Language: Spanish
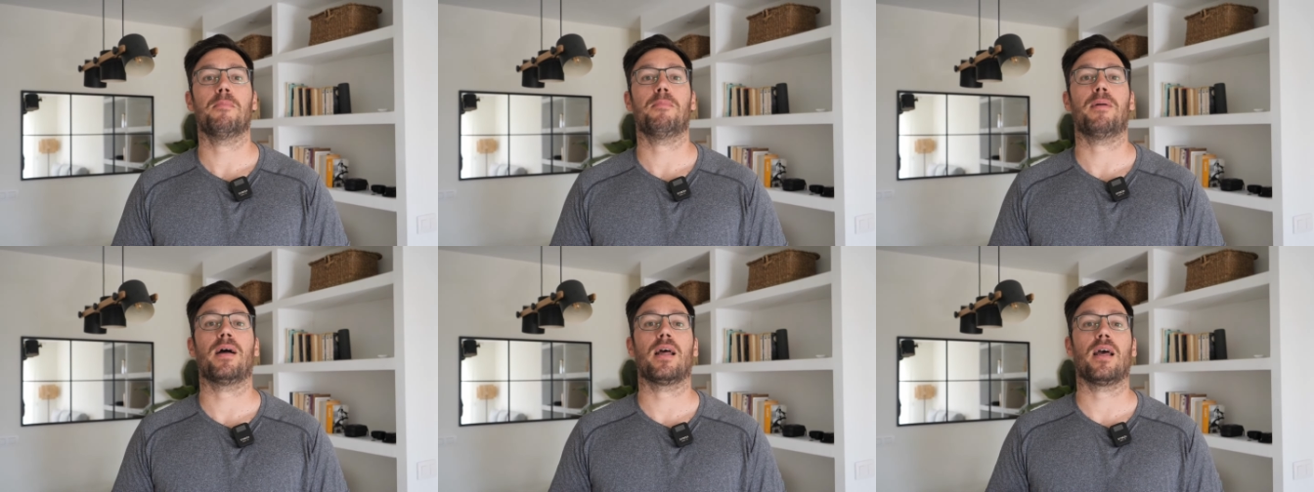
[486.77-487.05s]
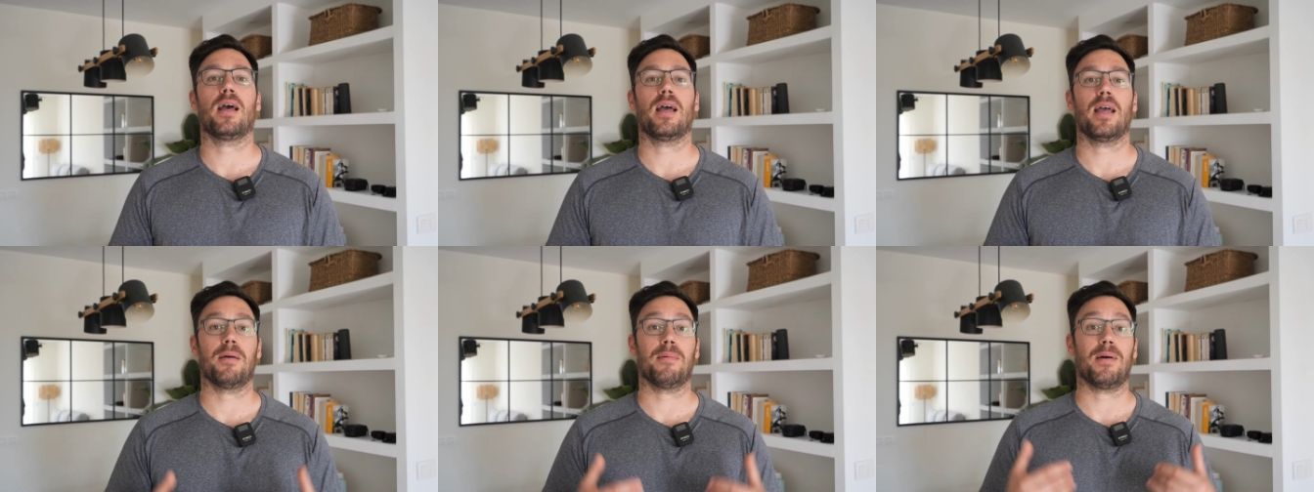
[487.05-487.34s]

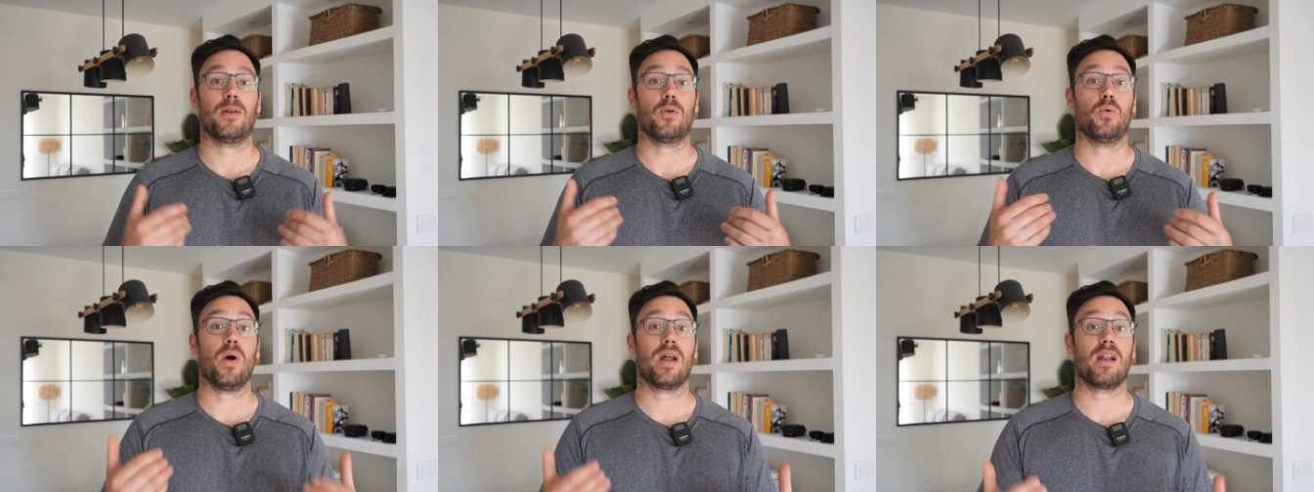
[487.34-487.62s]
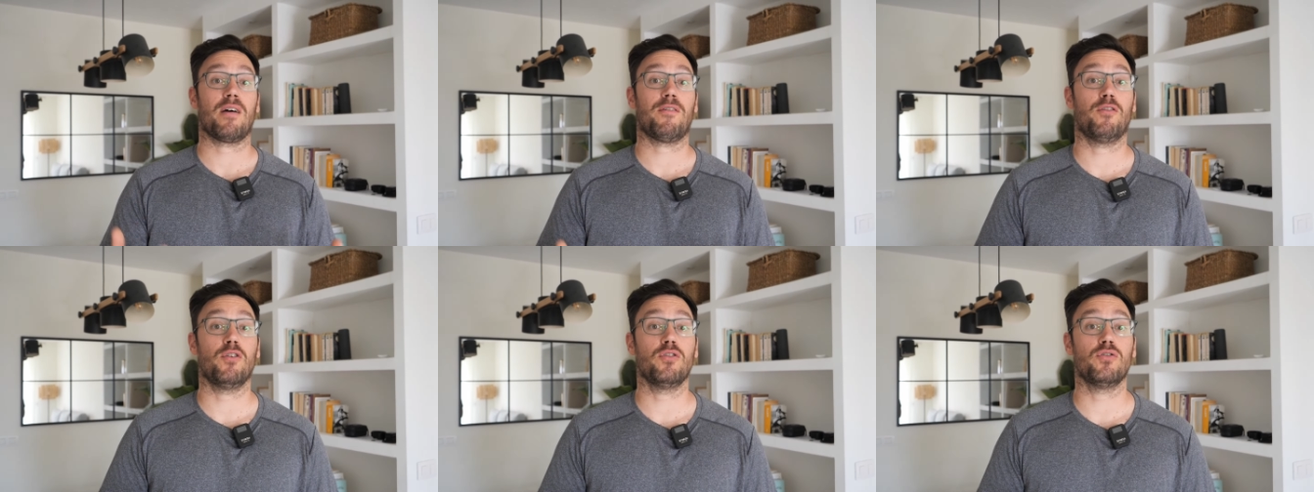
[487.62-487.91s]
Para
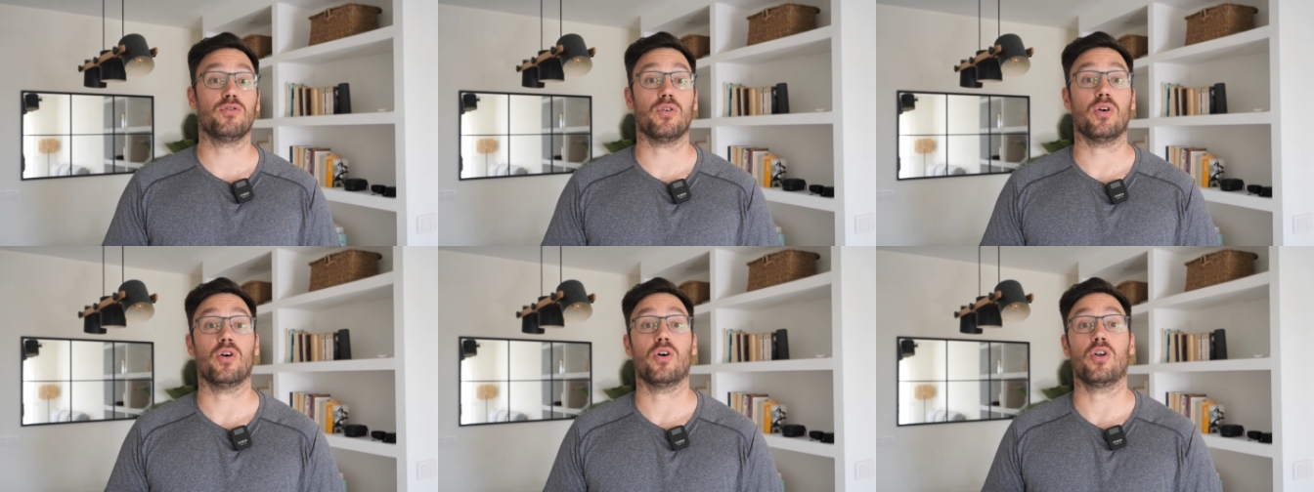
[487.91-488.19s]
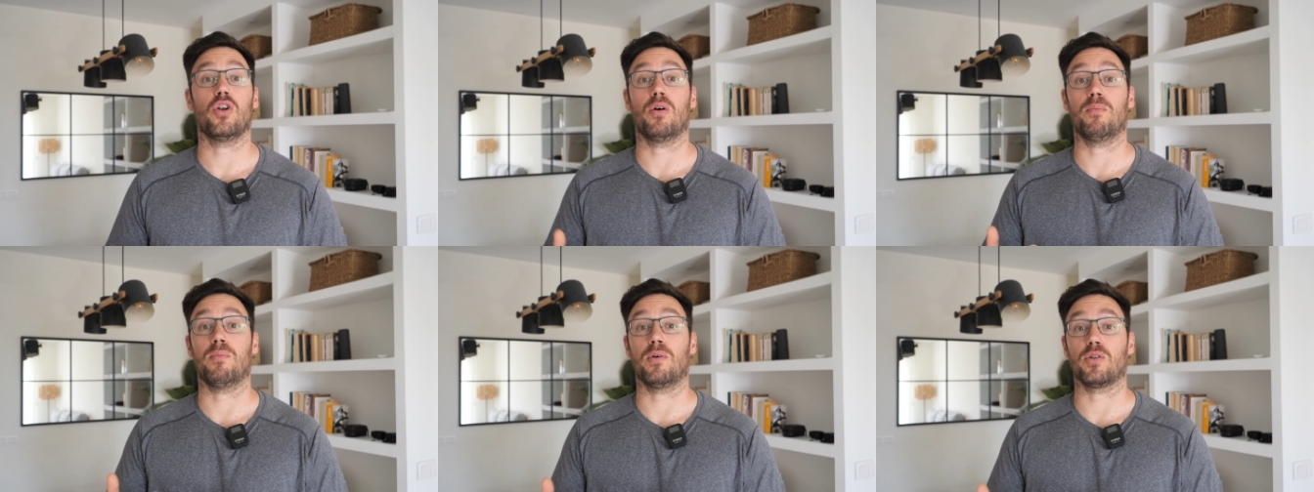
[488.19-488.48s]
evaluar a
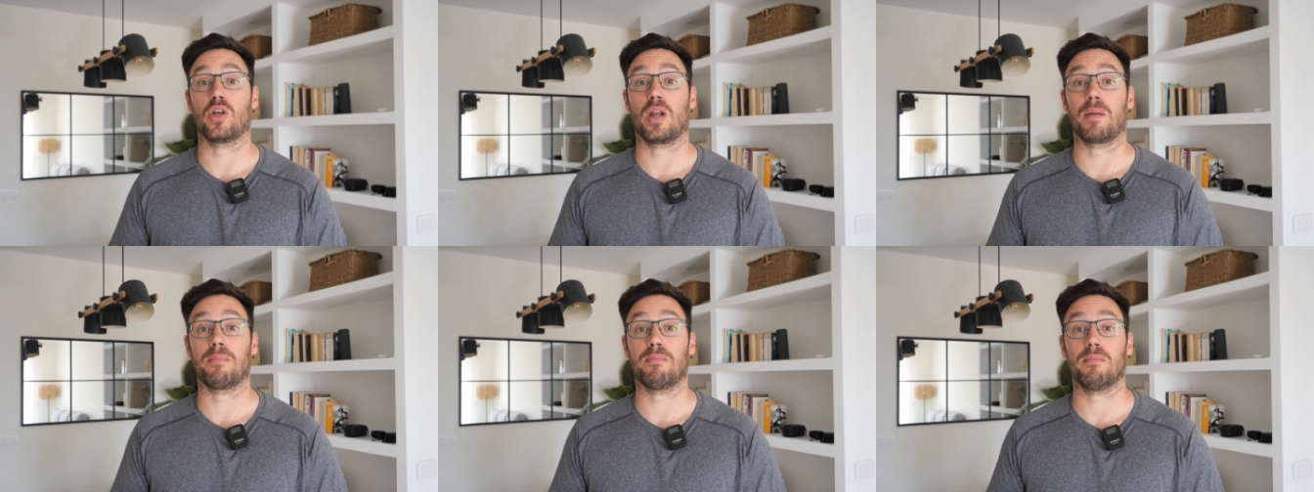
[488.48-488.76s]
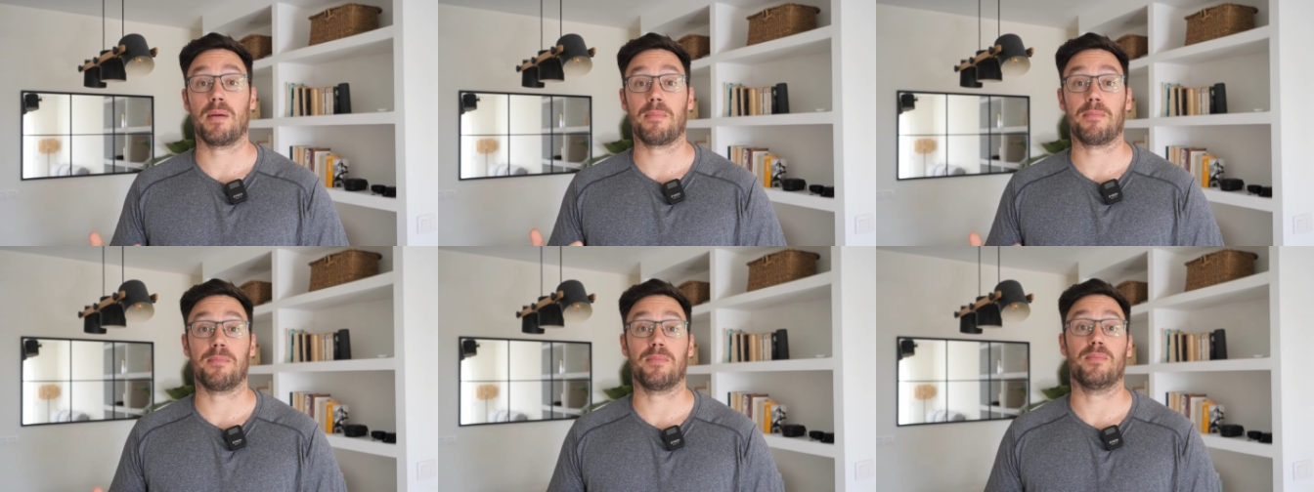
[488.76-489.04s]
fondo los motores
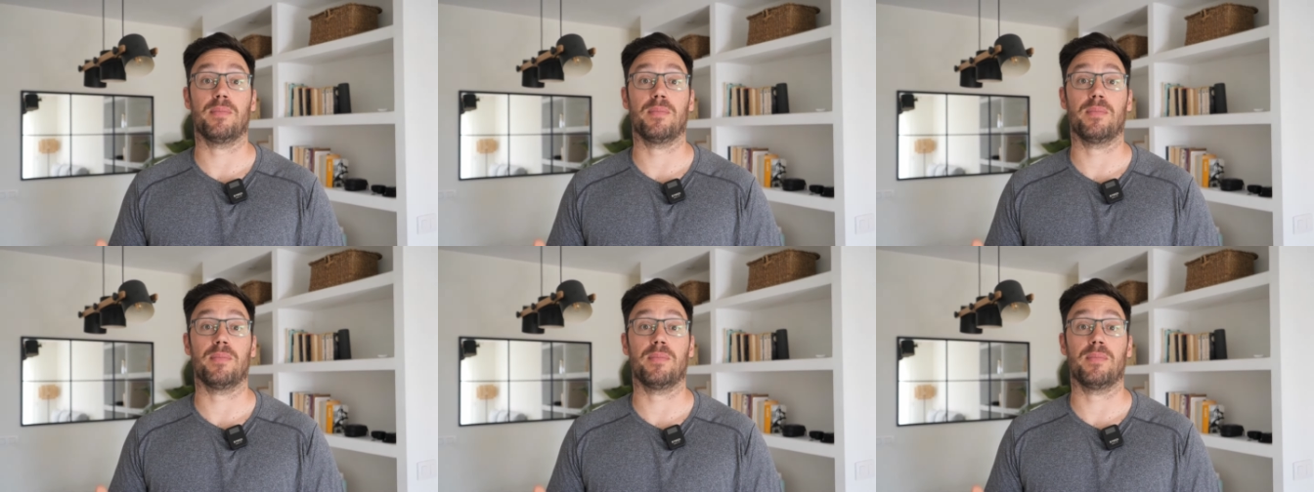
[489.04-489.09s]
MEP